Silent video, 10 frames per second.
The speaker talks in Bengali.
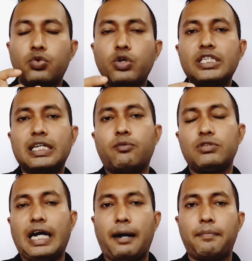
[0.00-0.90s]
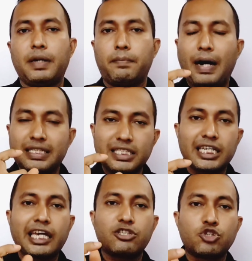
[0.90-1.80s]
দুই চামচ আপনি পাঁচ
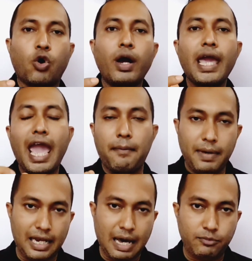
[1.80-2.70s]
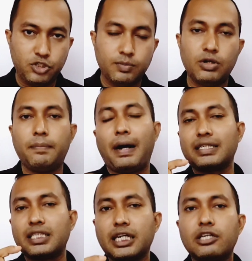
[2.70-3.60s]
থেকে ছয় এম আমি যদি বলি
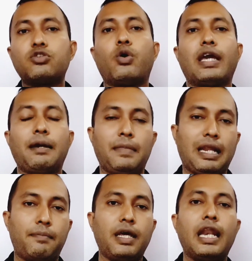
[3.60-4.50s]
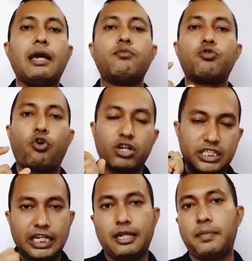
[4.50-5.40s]
পাঁচ থেকে ছয় এম আপনি লেবুর
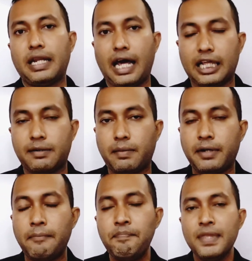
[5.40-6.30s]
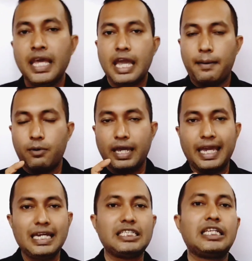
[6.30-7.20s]
রস নিয়ে নেবেন আলাদাভাবে এবং
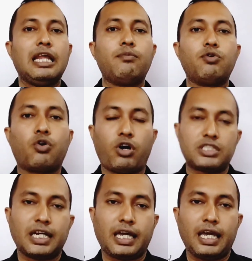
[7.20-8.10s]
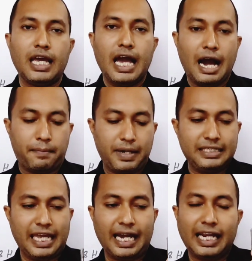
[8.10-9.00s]
এই লেবুর রসটাকে আপনি
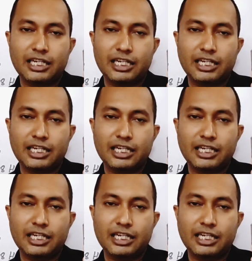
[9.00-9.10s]
যে এক